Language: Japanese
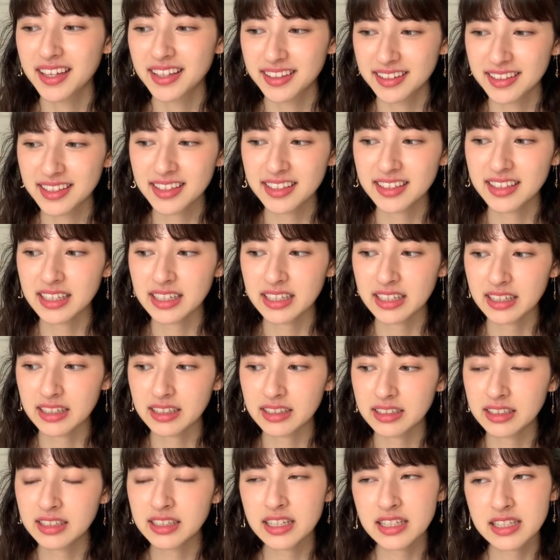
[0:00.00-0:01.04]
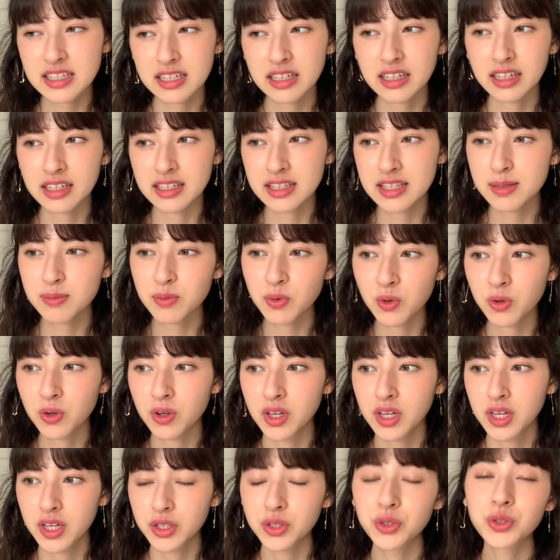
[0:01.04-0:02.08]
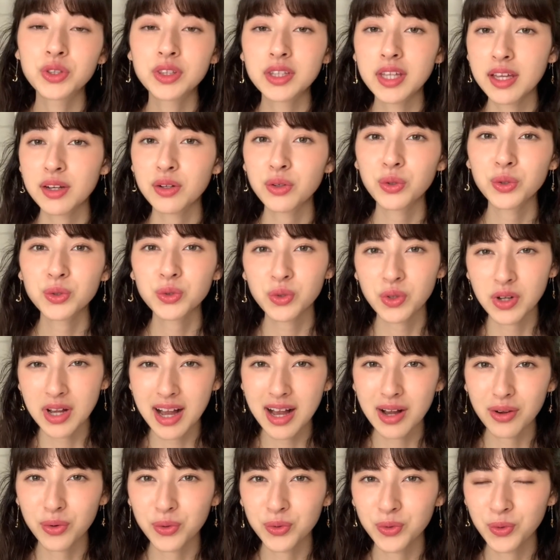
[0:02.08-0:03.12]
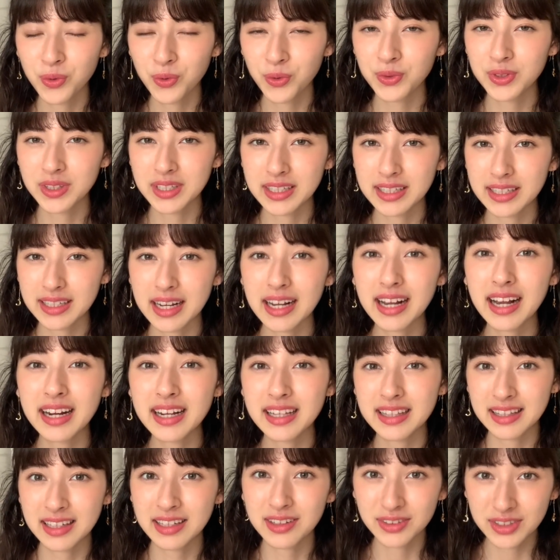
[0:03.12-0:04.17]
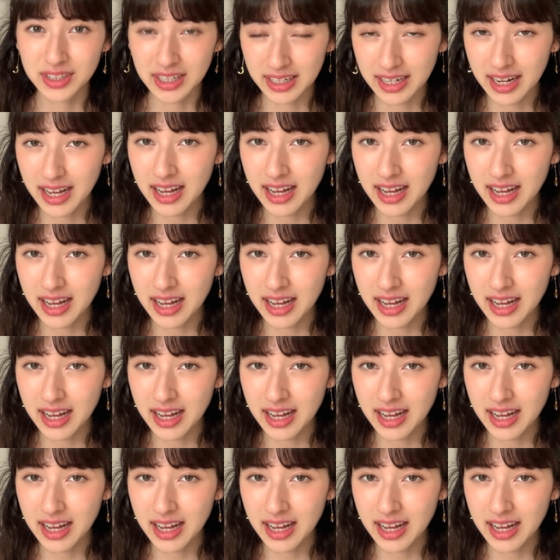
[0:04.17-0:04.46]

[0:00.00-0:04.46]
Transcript: でなんかりなちゃんがいつも言っていることがこの本に書かれているか